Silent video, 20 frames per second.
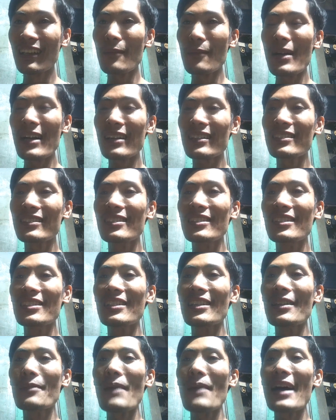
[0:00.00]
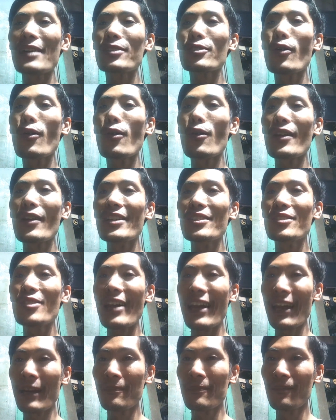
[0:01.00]
các bác gửi cái mã số đấy
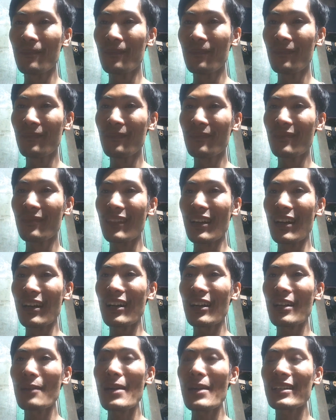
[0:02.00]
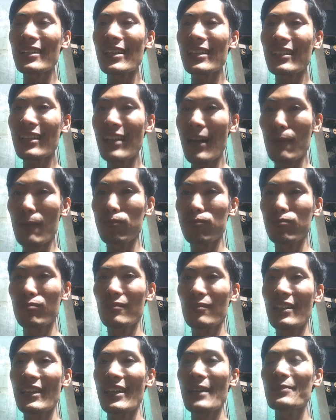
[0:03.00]
cho em đó các bác đặt cọc
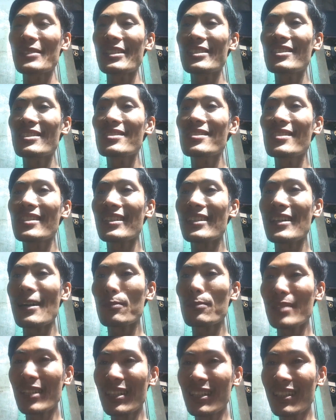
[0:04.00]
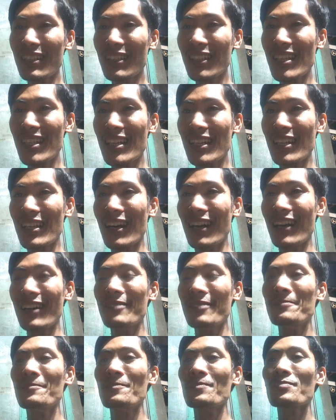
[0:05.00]
thì em sẽ trừ tiền cọc đi
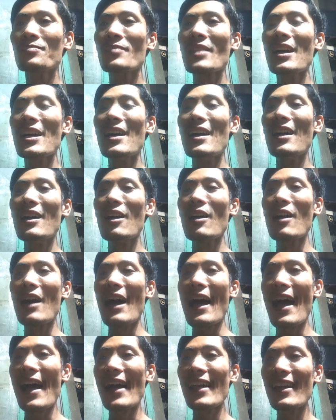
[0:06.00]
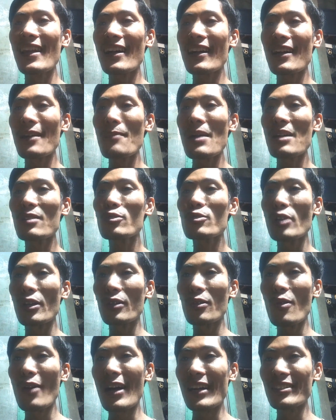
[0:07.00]
đó. hai là các bác
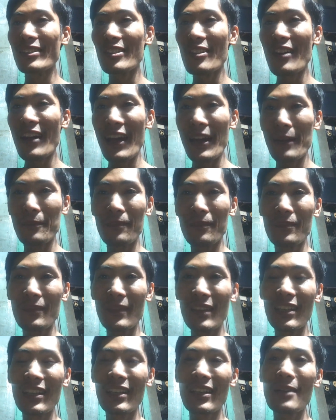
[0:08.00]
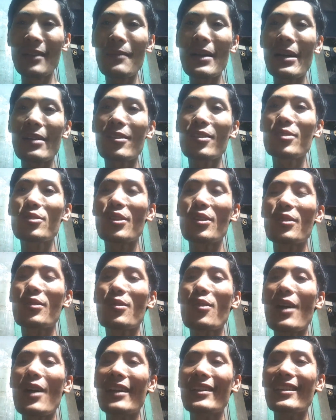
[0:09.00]
chuyển khoản cho em thì các bác có chuyển
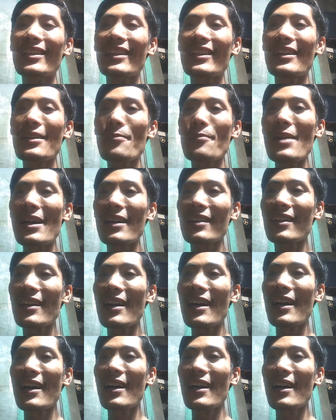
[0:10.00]
khoản thì các bác